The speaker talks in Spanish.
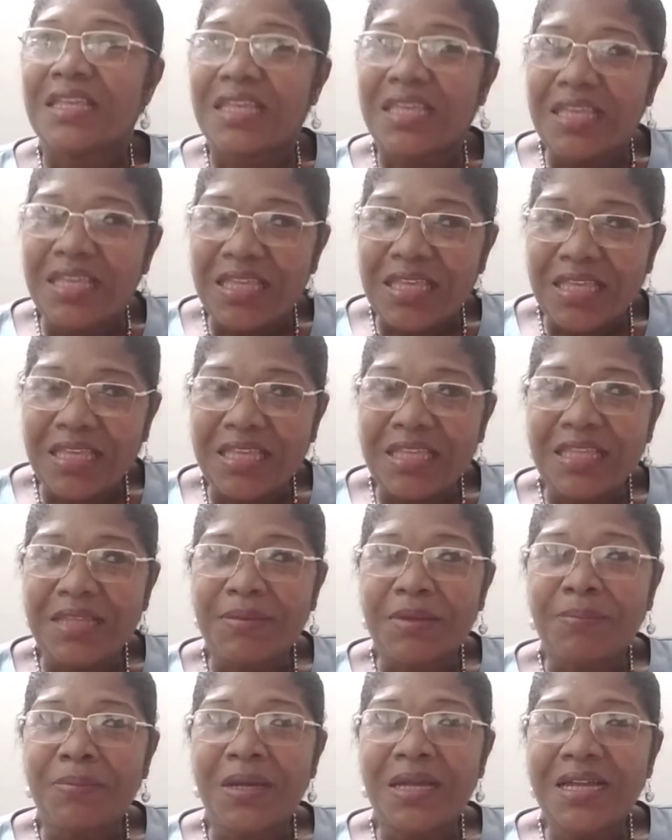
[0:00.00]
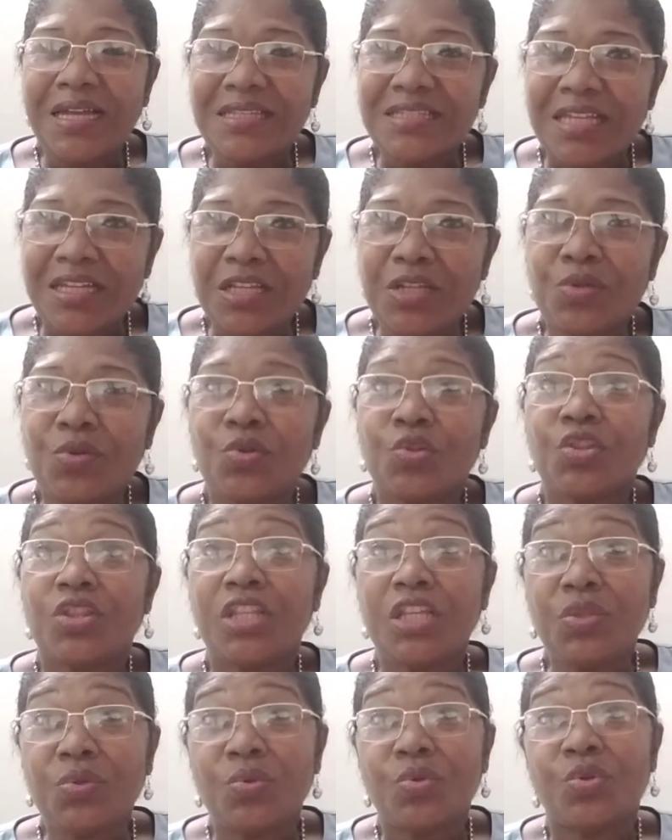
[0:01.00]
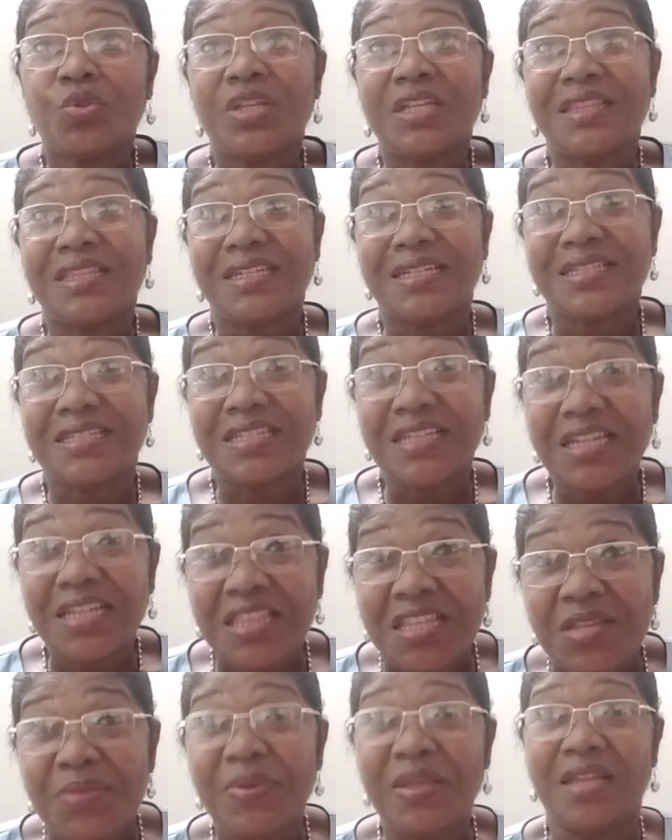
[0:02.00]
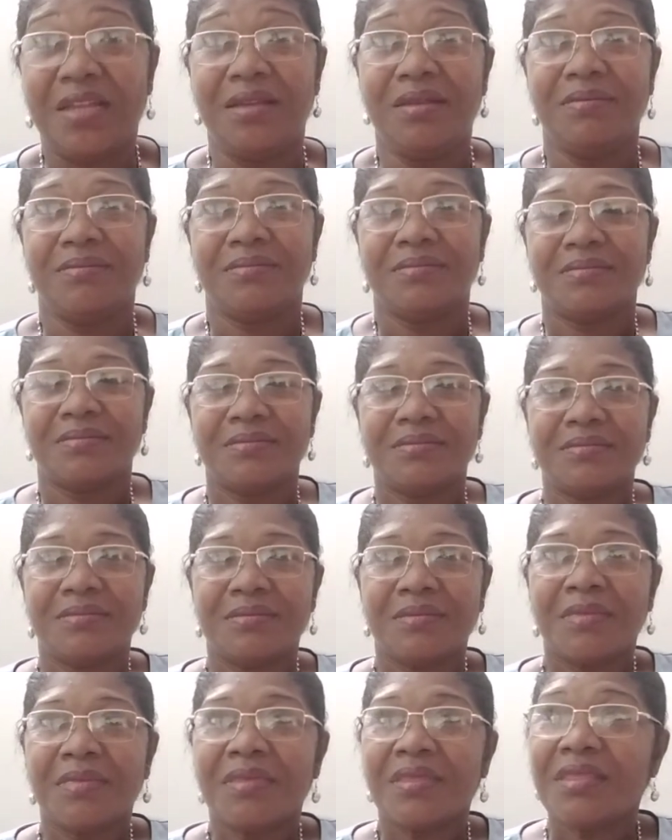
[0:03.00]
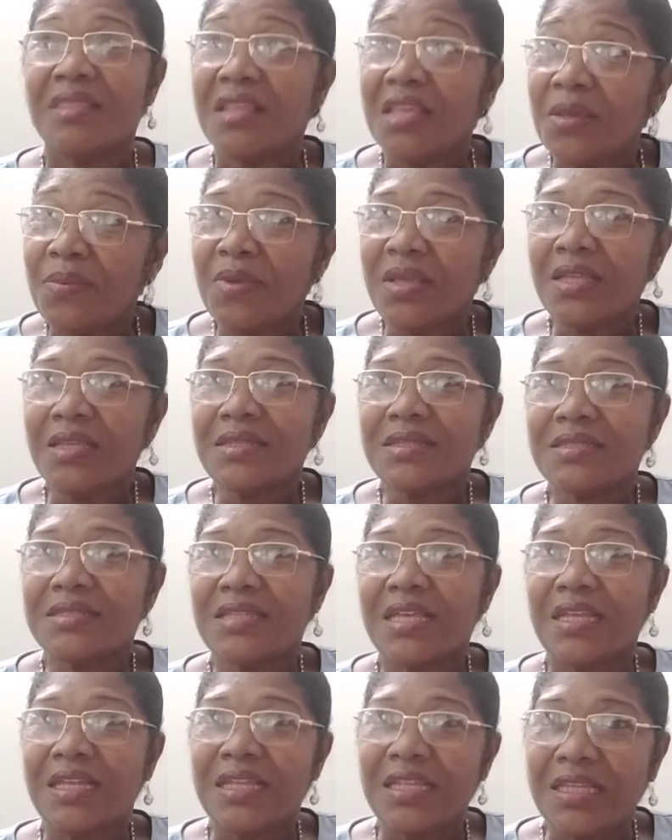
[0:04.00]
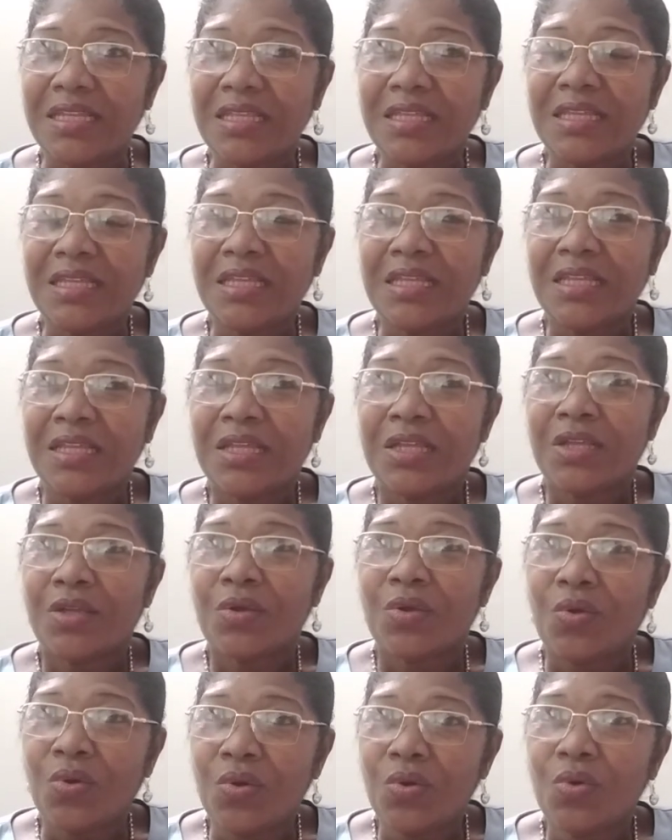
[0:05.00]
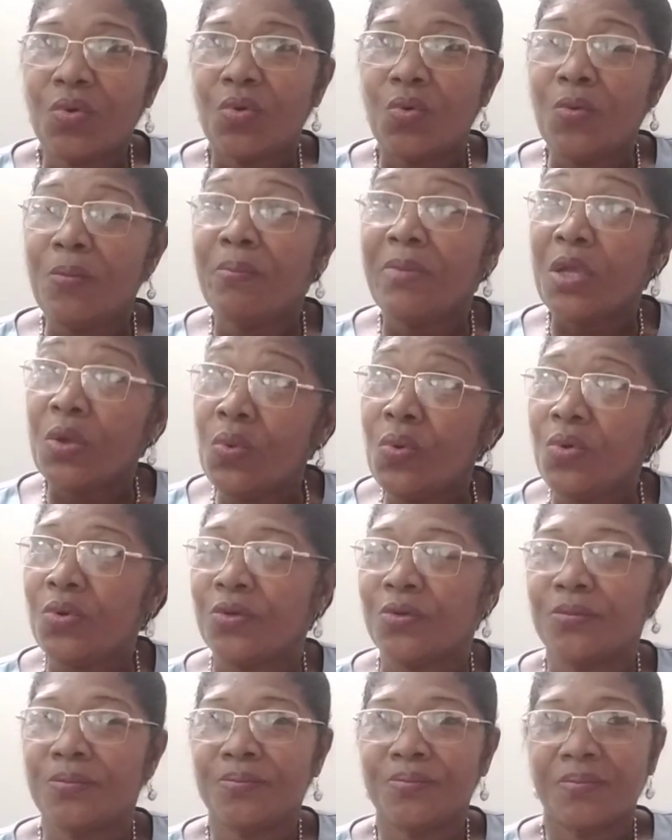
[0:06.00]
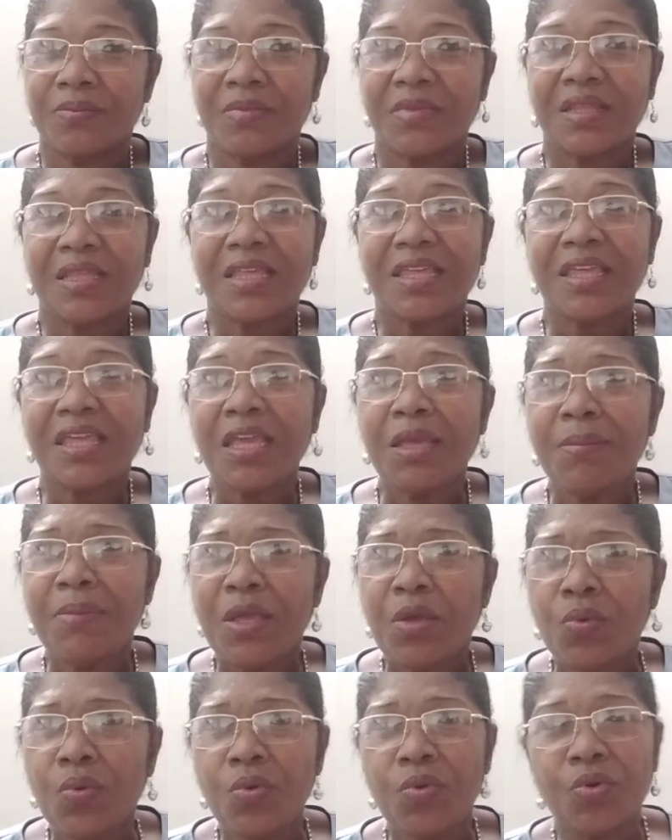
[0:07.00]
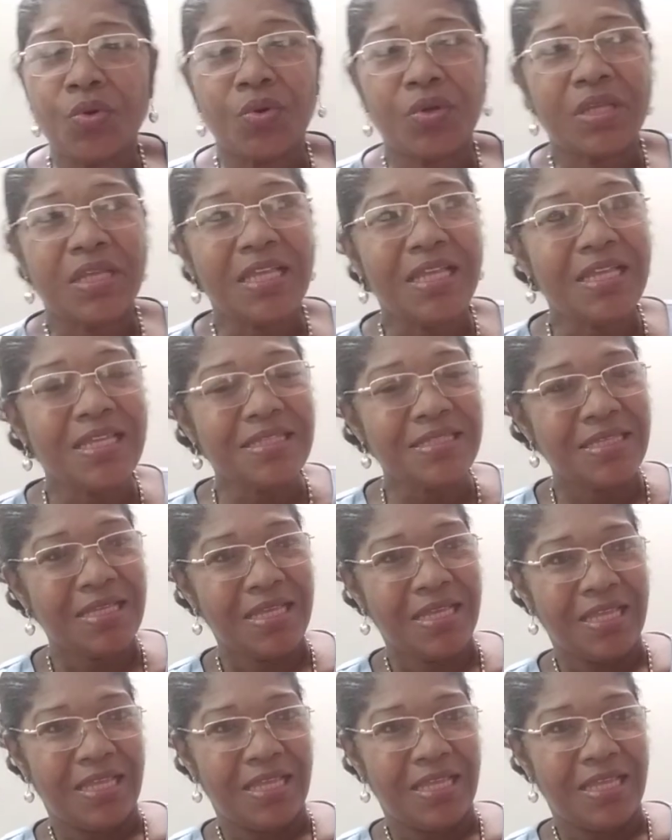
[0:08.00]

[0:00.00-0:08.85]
que eh, van a salir con títulos de tercer nivel deben salir con un B1. ¿Qué B1? Es